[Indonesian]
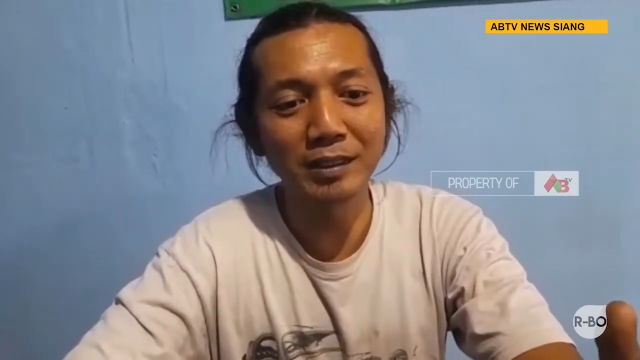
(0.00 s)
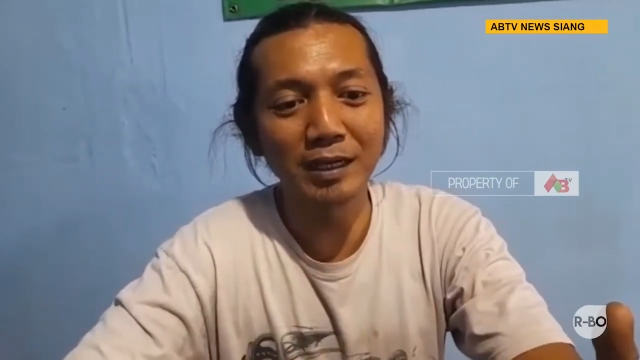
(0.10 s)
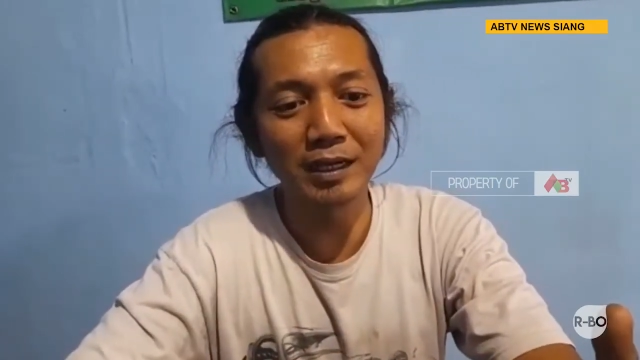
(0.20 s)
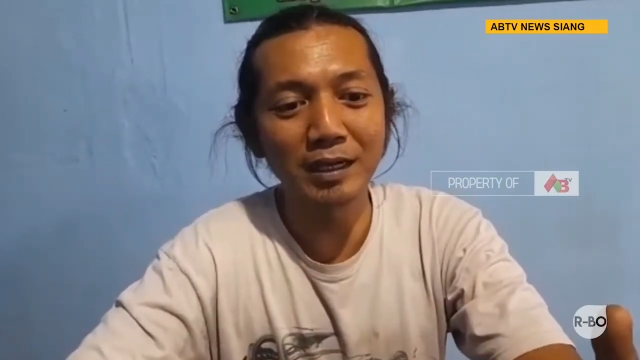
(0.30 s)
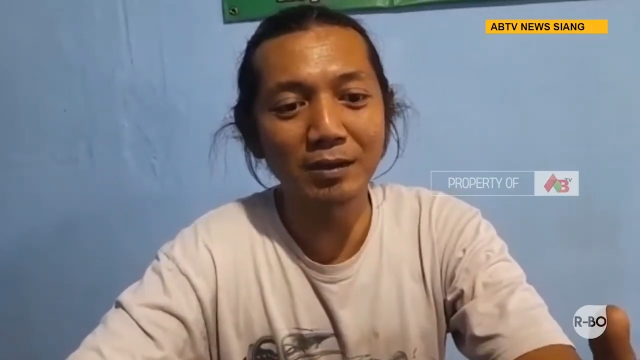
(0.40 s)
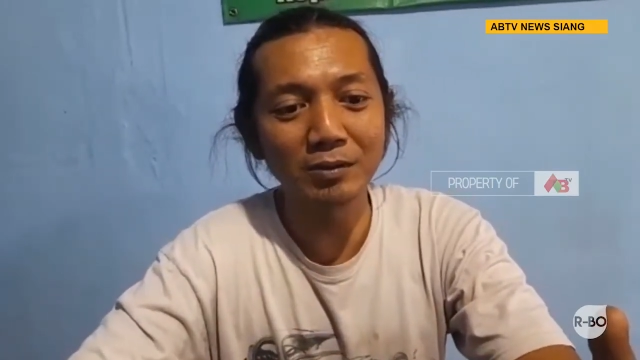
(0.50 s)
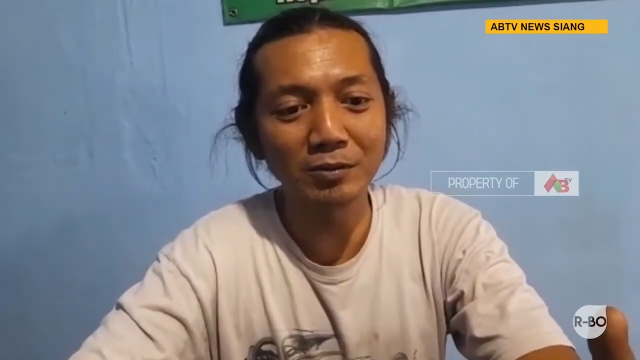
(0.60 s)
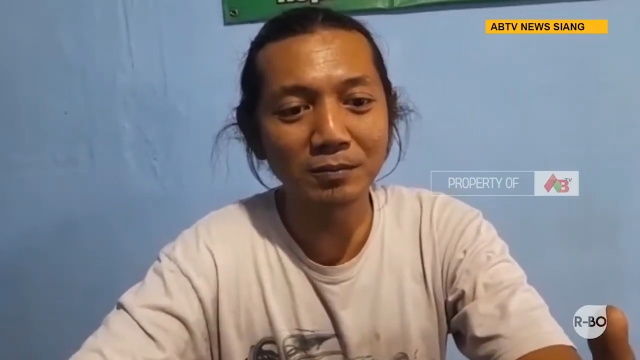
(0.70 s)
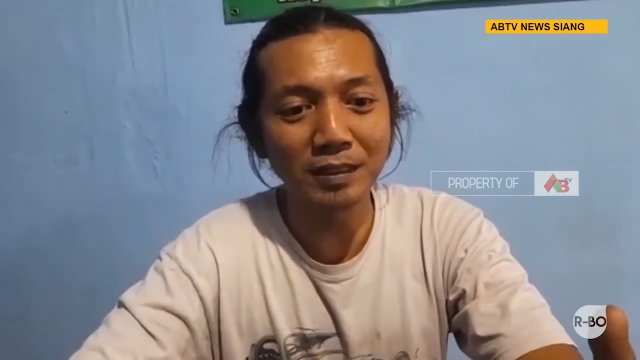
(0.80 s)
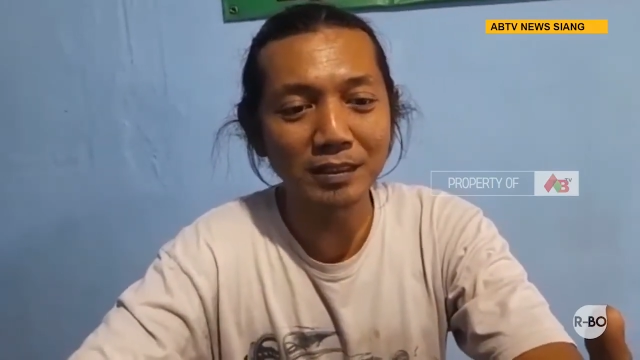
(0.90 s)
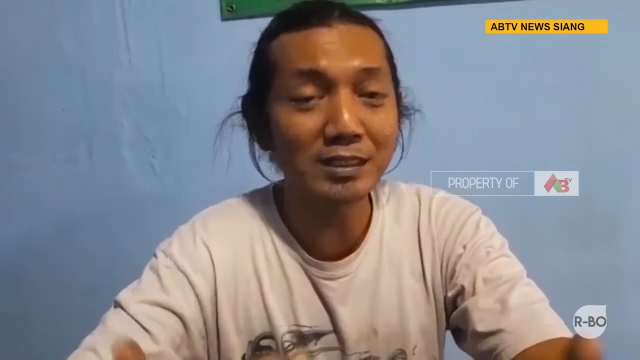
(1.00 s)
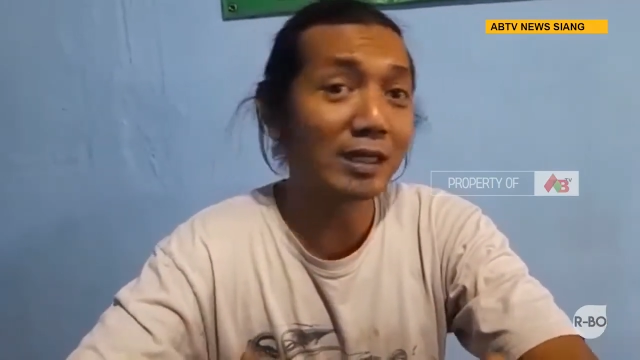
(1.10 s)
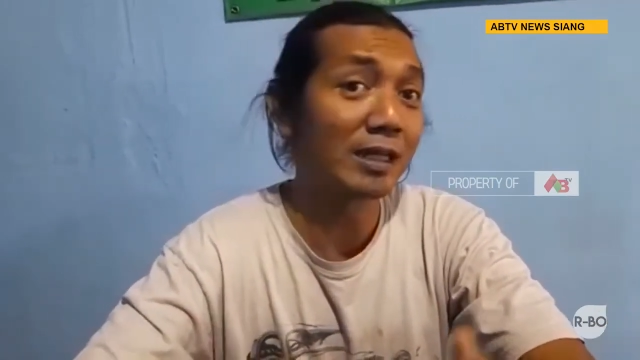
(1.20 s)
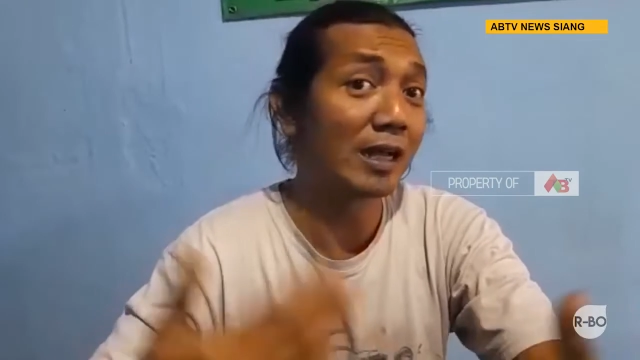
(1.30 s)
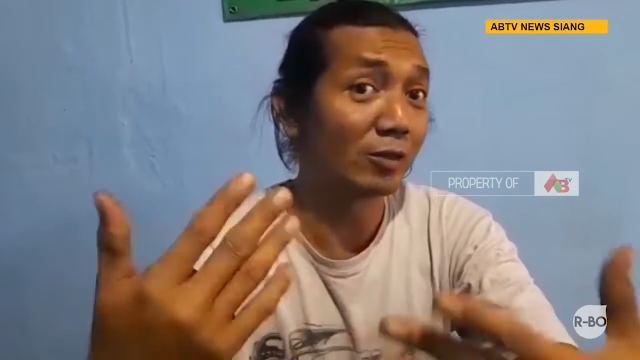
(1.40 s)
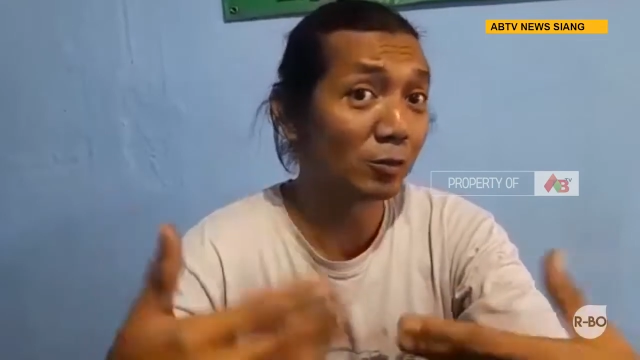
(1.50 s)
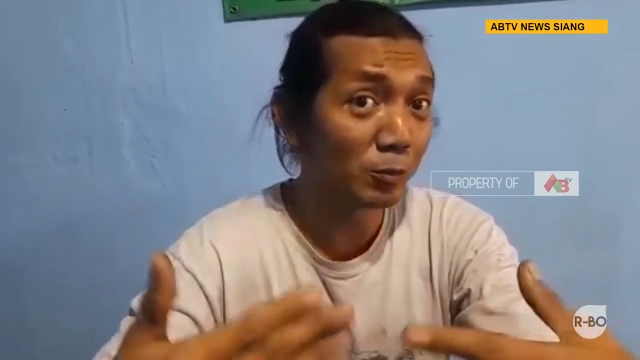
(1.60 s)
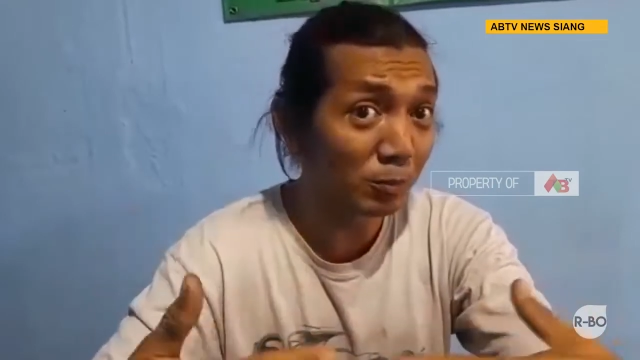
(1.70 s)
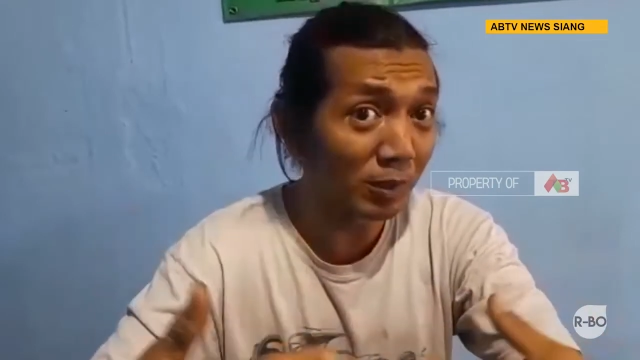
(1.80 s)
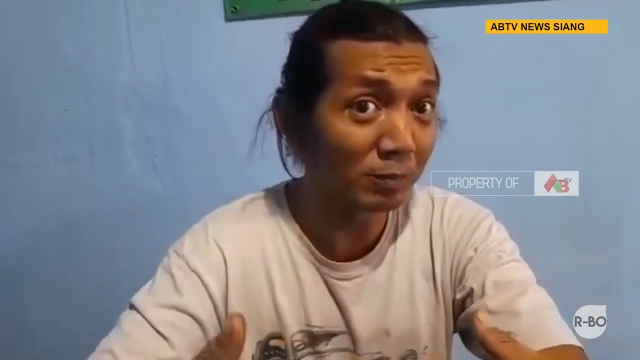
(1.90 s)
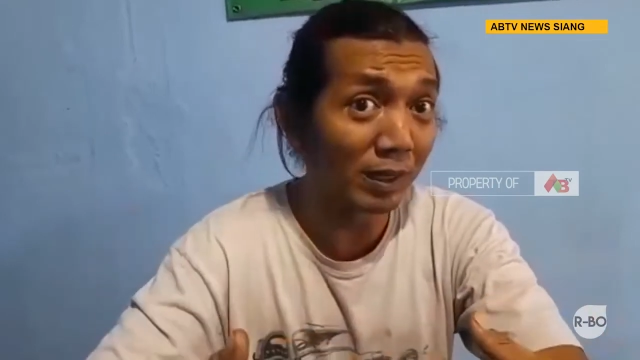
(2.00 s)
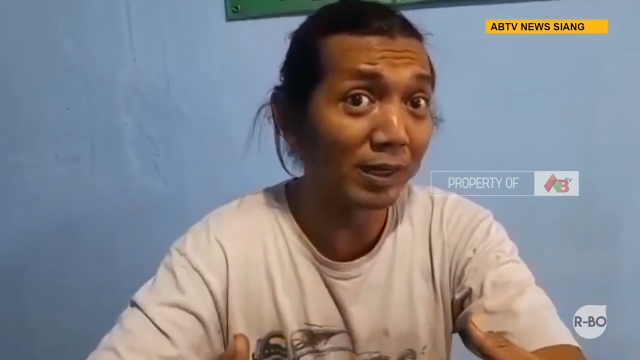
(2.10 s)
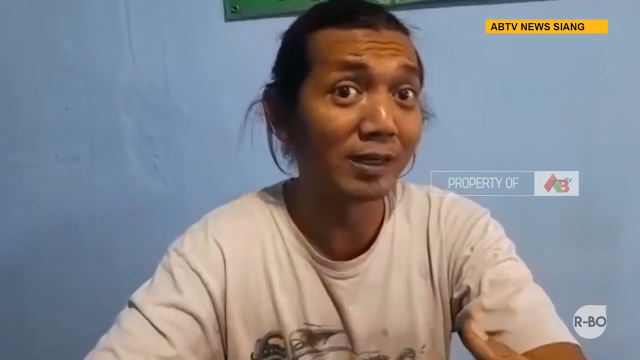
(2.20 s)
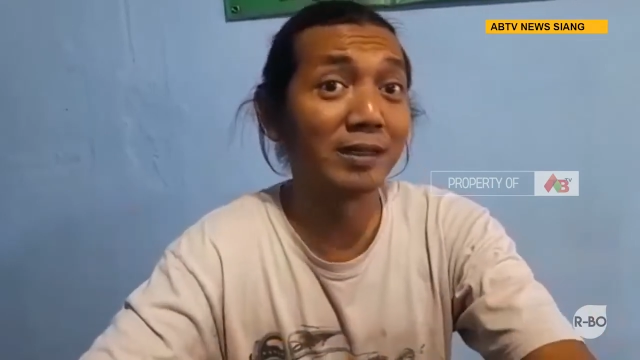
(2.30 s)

ya otomatis daya tahan tubuh melemah